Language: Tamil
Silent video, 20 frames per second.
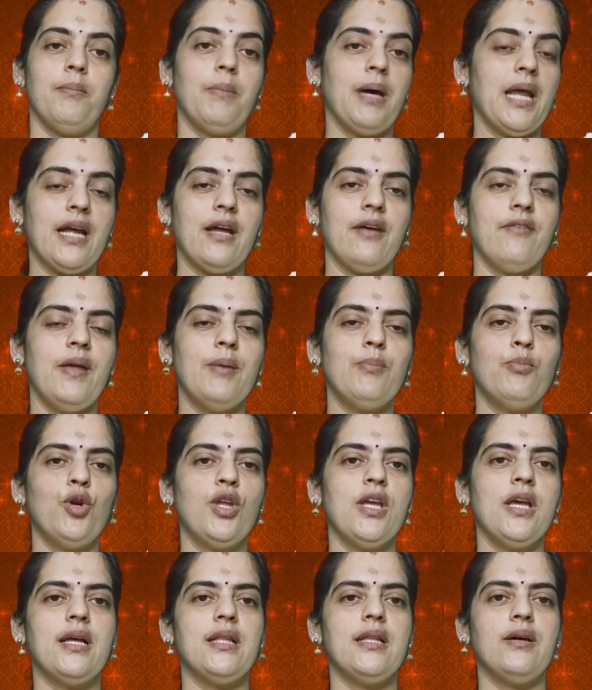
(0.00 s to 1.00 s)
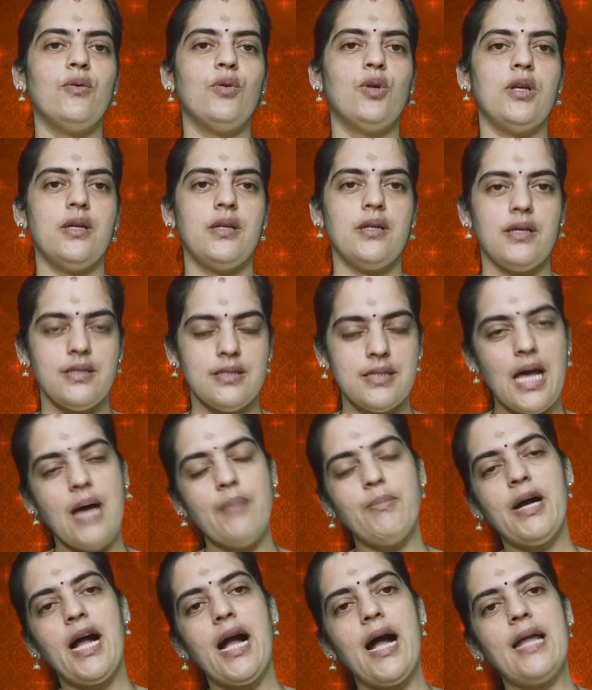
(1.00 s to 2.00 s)
மறக்கவே முடியாத ஒரு
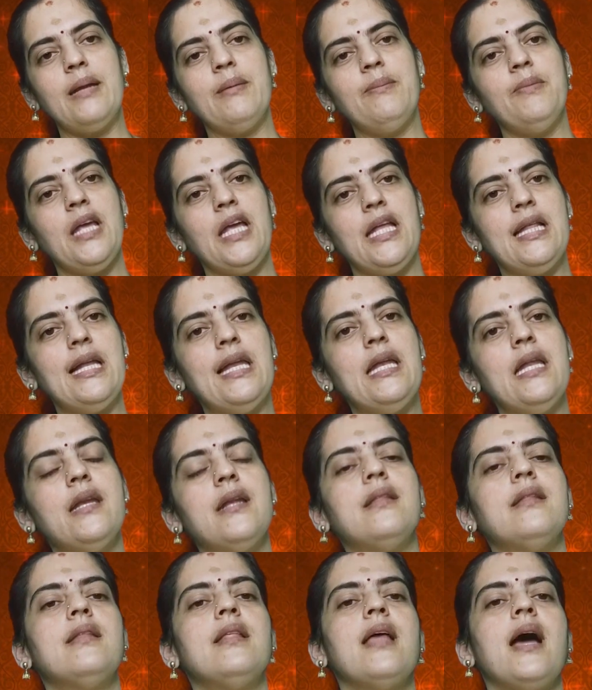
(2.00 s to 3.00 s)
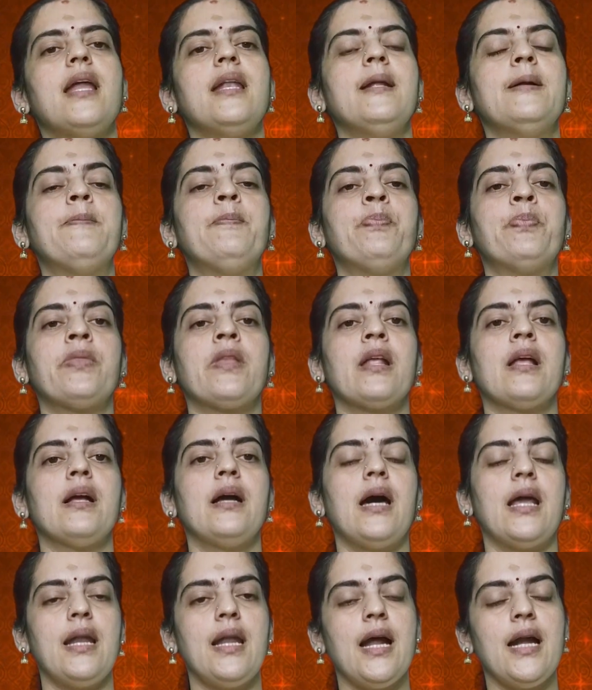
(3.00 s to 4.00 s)
சாம கானம் இதிலிருந்துதான்
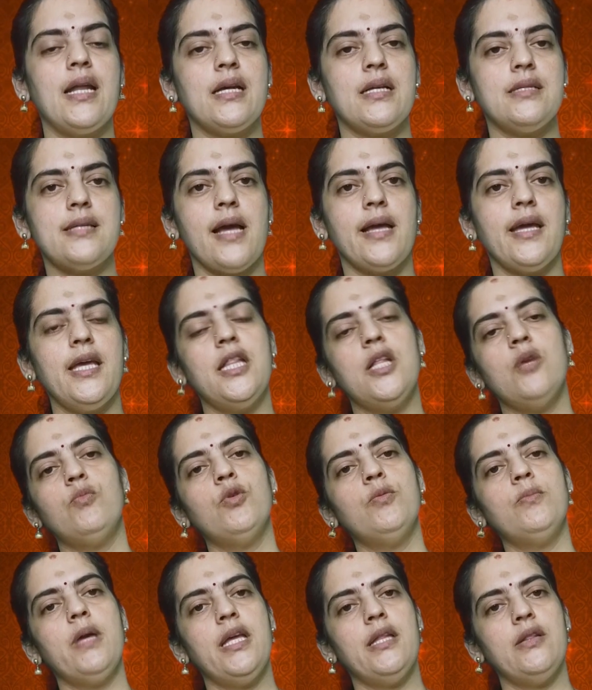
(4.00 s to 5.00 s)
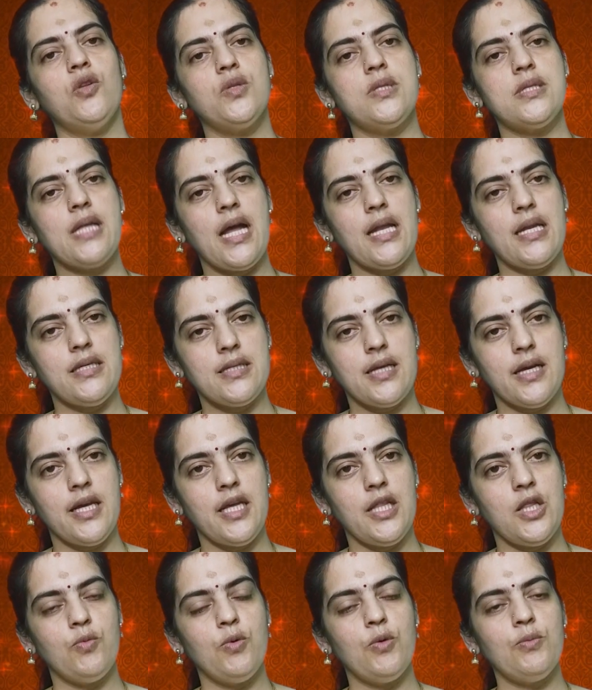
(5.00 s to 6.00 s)
கர்நாடக சங்கீதமும் ஹிந்துஸ்தானி
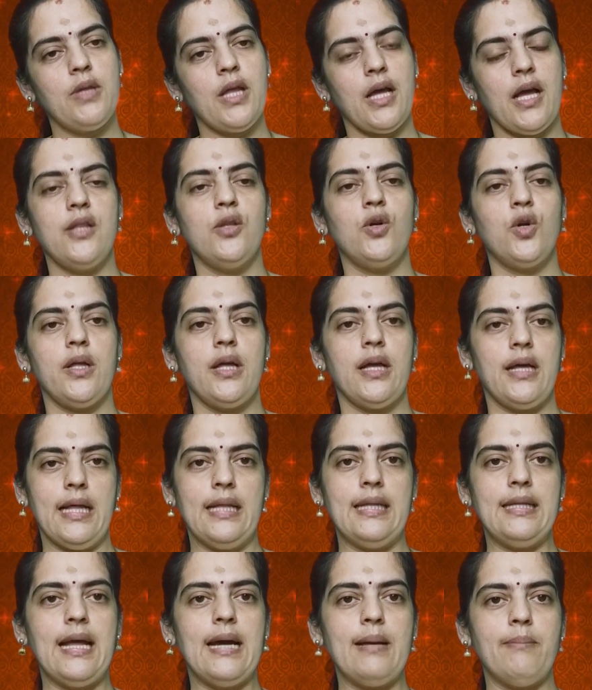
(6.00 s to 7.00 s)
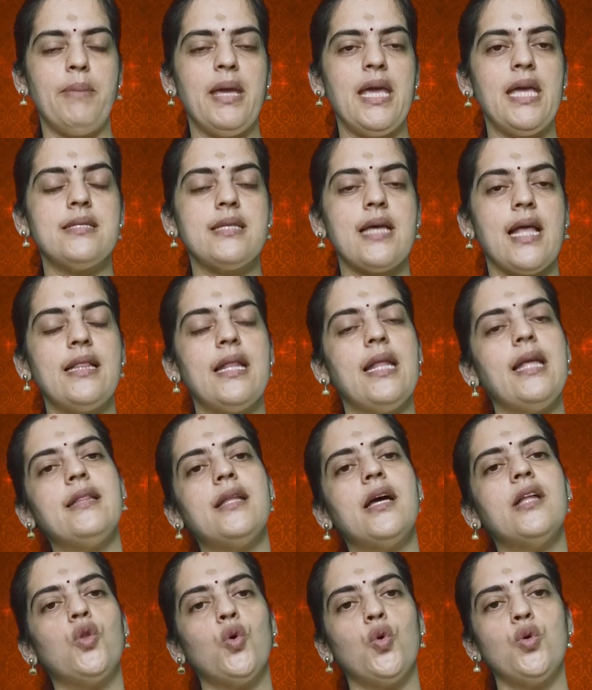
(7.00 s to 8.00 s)
சங்கீதமும் அதுதான் பேஸ்
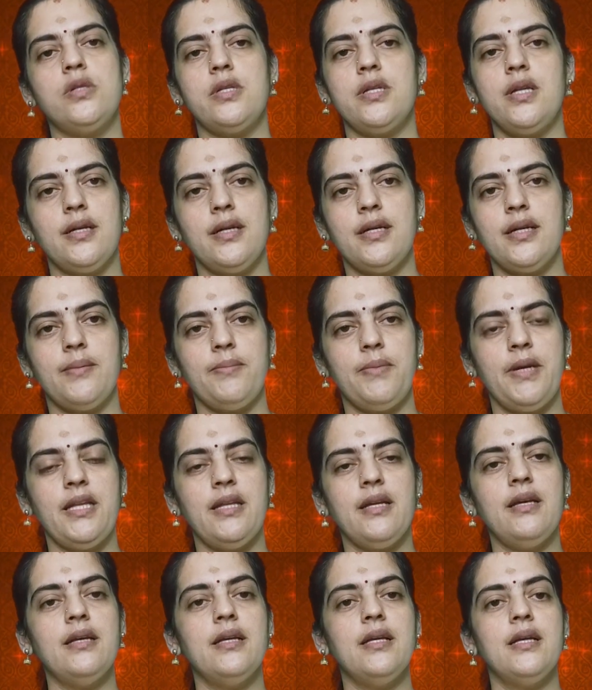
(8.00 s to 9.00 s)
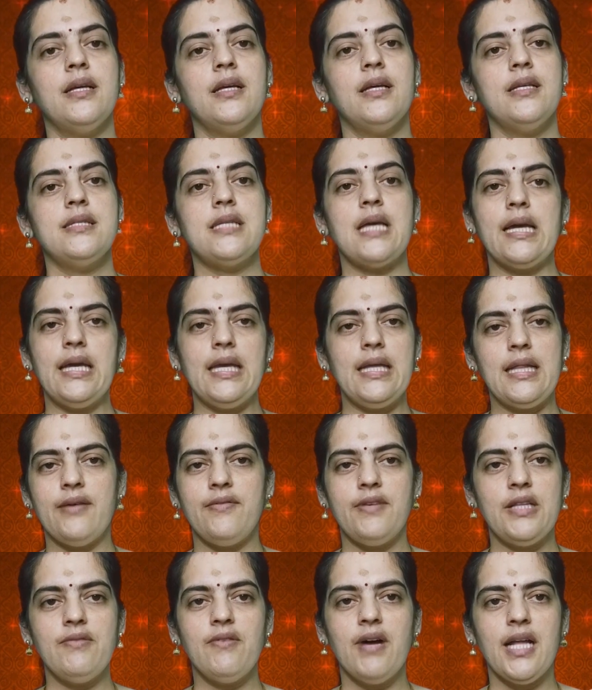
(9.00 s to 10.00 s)
அதுலேருந்து தான் தோன்றி இருக்கு அப்படின்னு சங்கீத
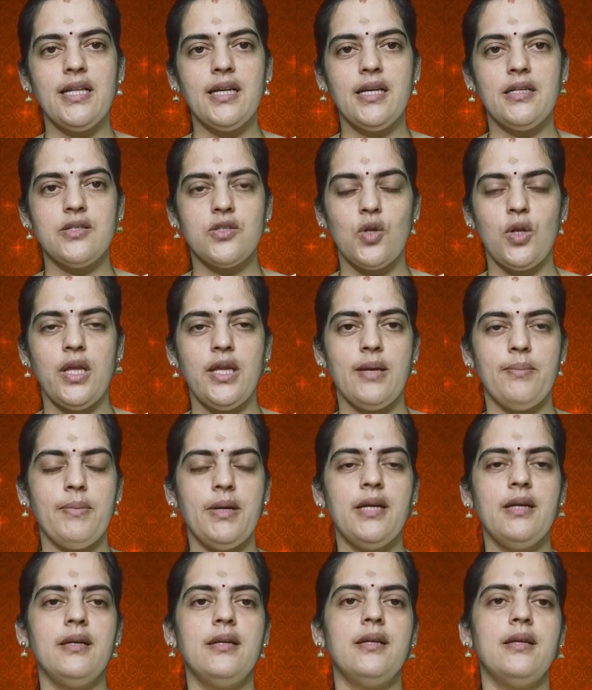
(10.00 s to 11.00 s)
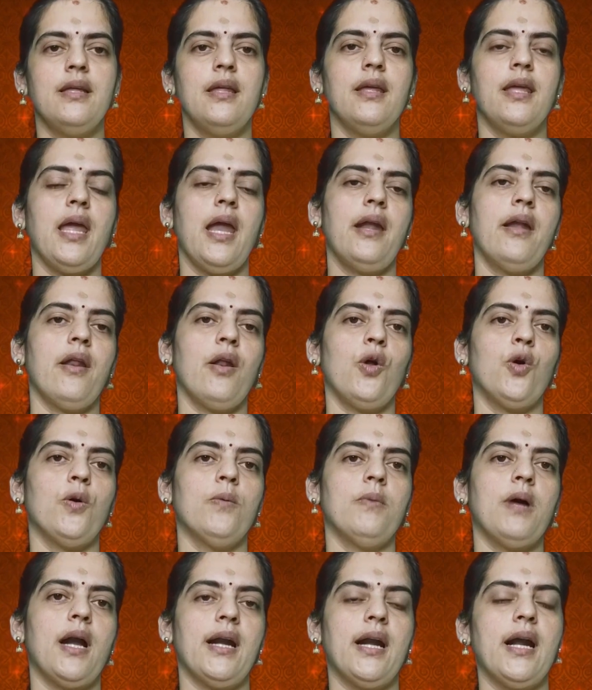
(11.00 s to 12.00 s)
வித்வான்கள் சொல்லி நம்ம
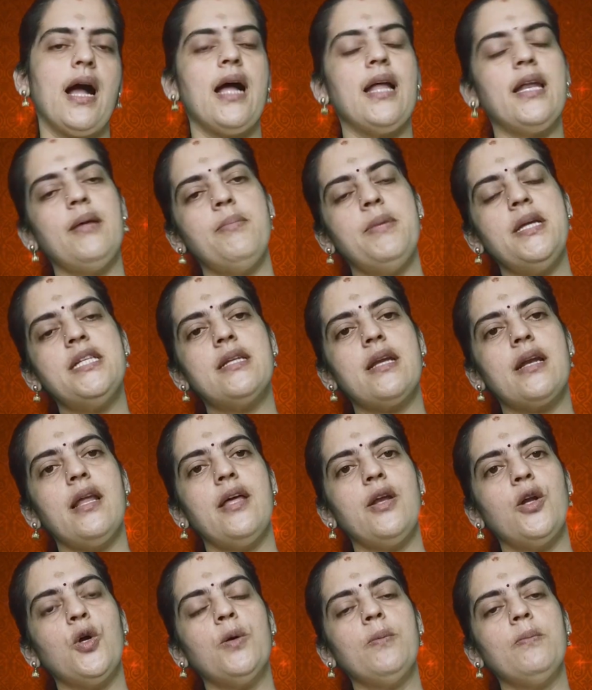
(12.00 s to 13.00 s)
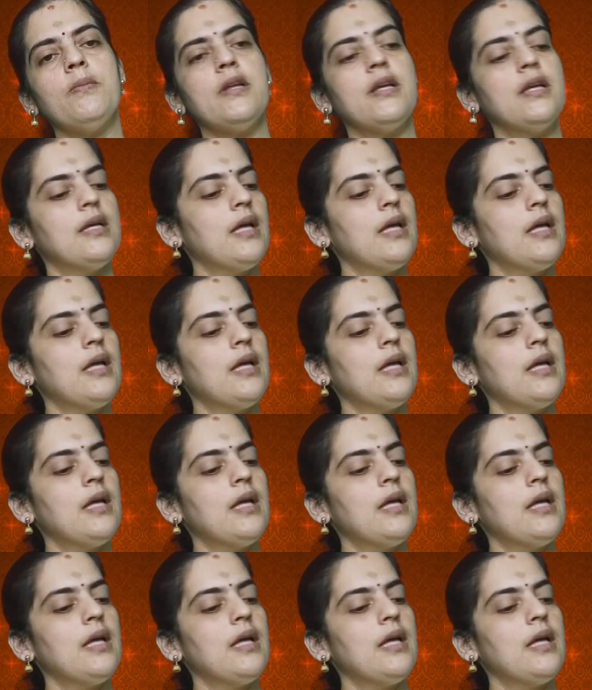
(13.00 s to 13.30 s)
கேட்டிருக்கோம் அழகான மீட்டர்ல இருக்கும்